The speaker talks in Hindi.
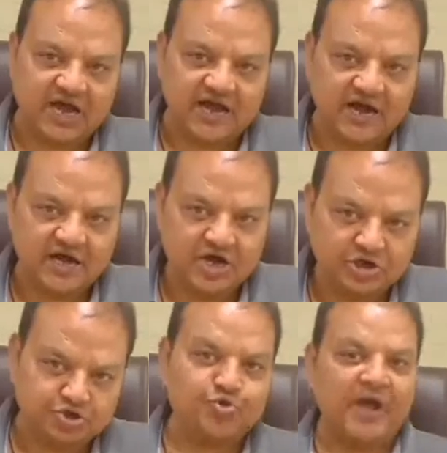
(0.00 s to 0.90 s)
चाहेगा
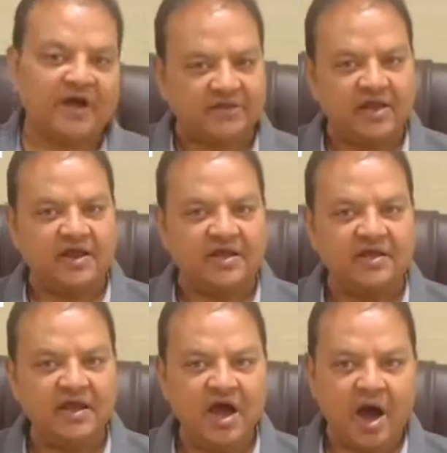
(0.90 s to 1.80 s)
चूंकि कतई नहीं
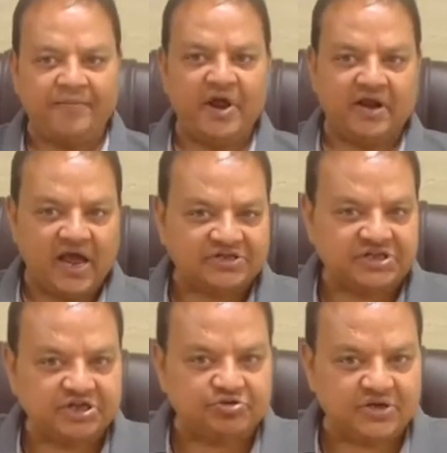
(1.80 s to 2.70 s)
अपना
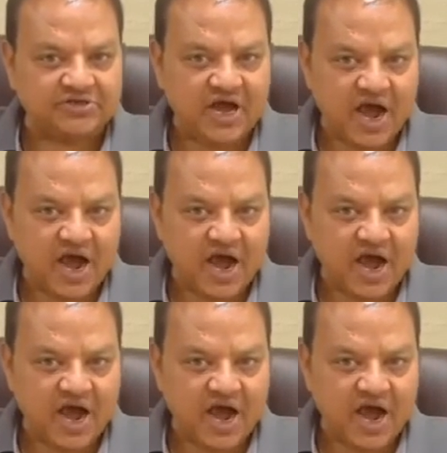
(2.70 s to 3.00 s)
राष्ट्रीय ध्वज